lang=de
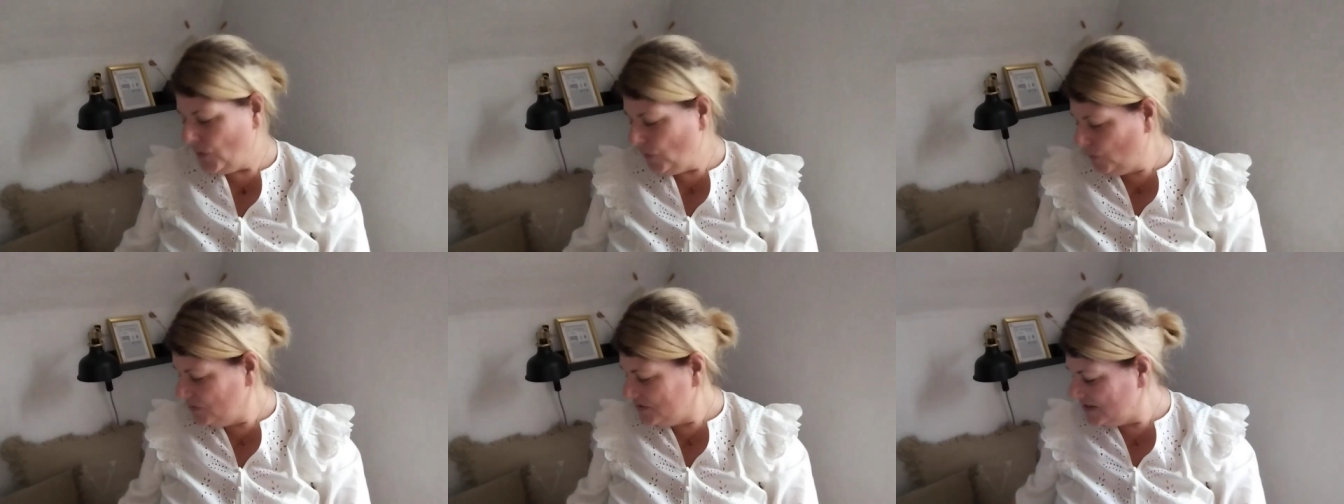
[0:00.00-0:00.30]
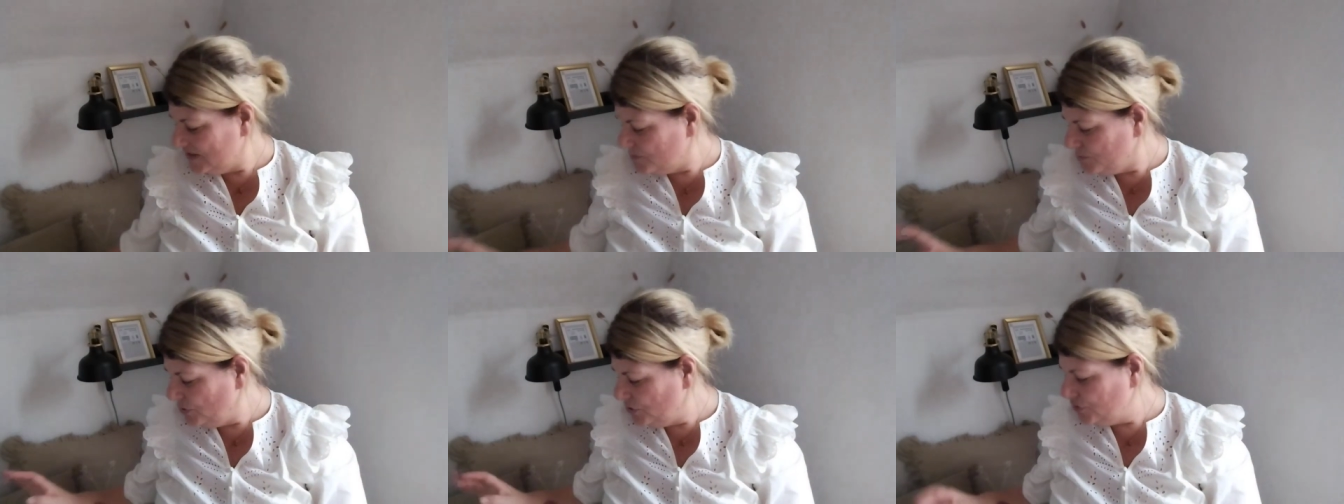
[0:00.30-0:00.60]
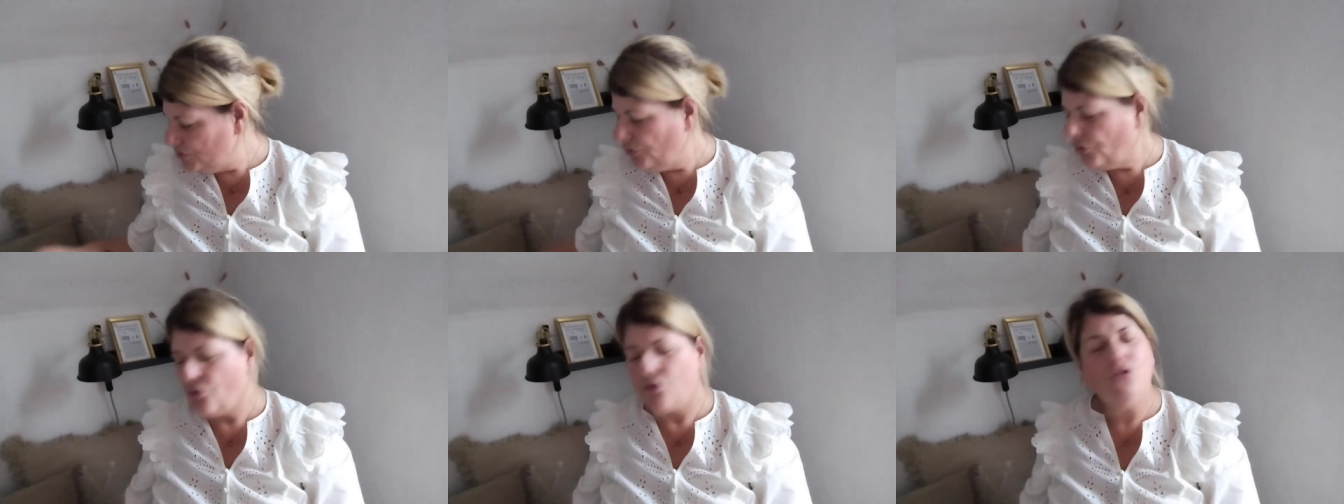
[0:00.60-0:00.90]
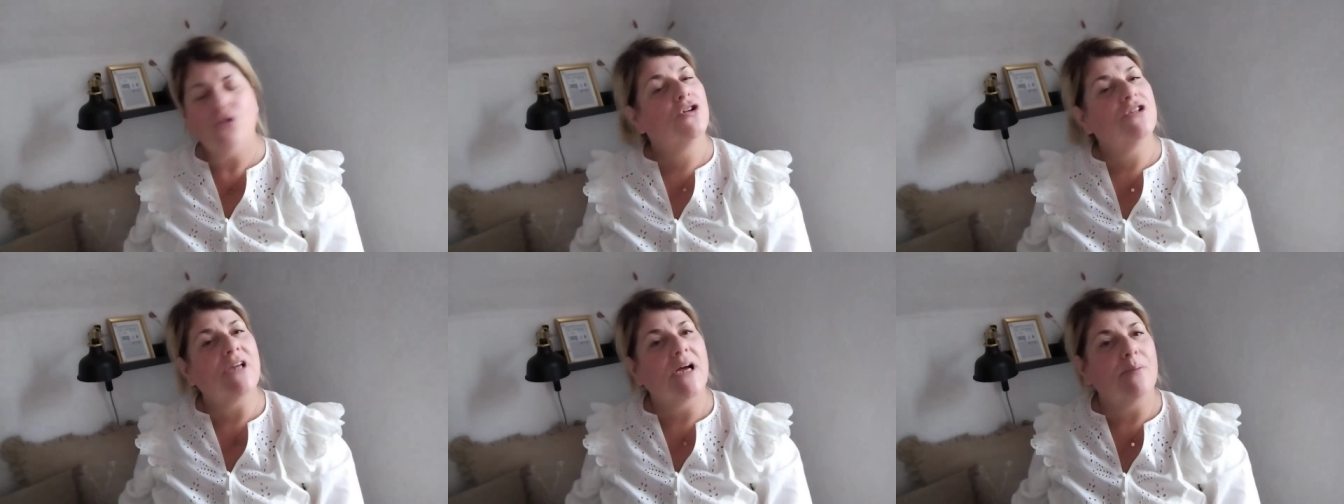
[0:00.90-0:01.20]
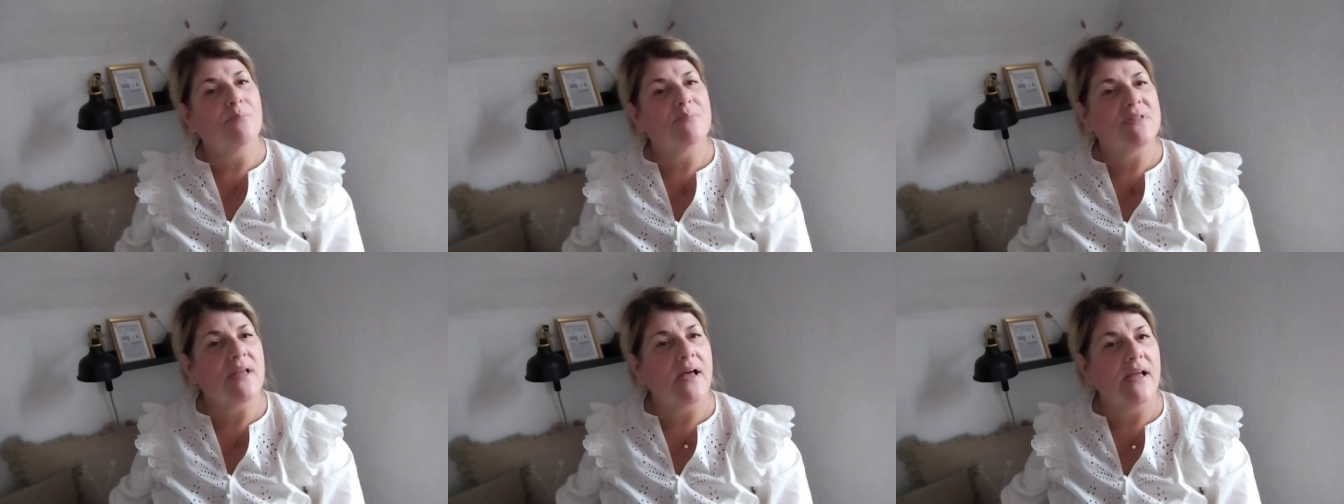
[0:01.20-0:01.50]
Und das möchte ich euch heute
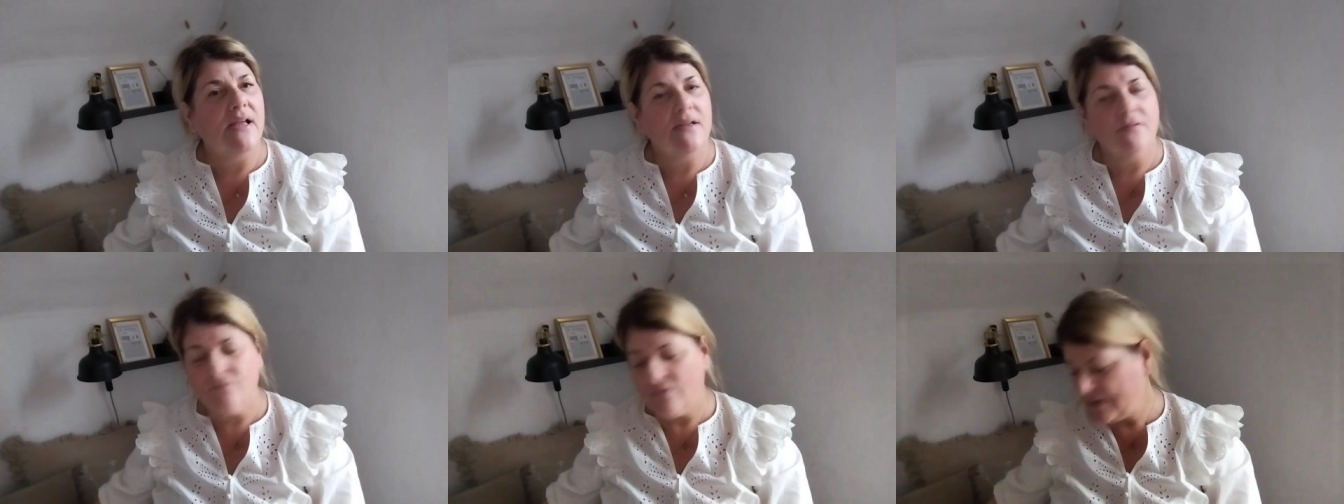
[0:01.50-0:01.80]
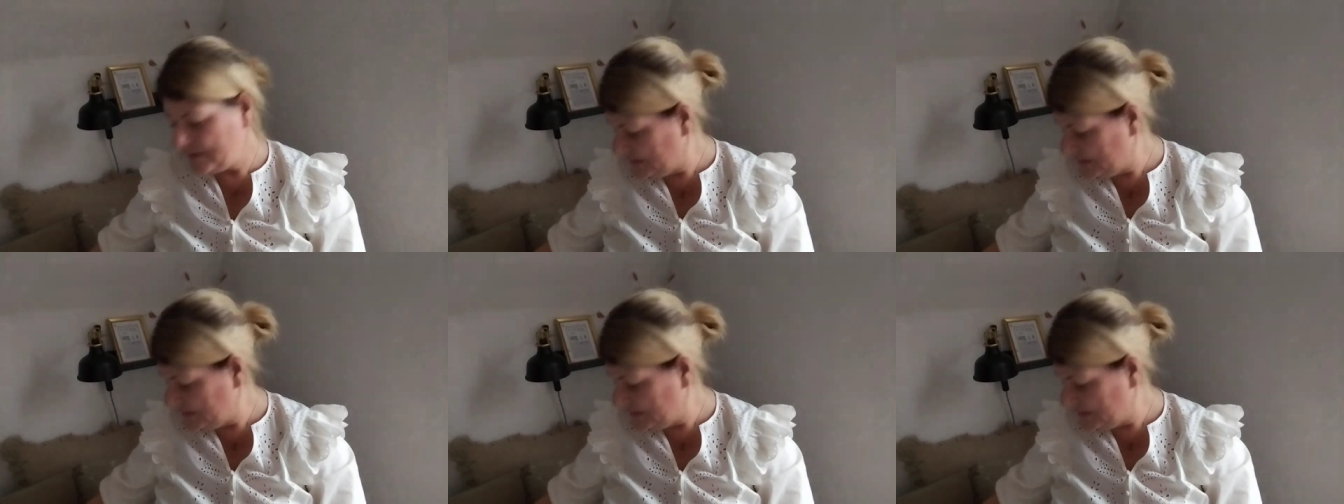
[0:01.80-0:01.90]
Abend zeigen,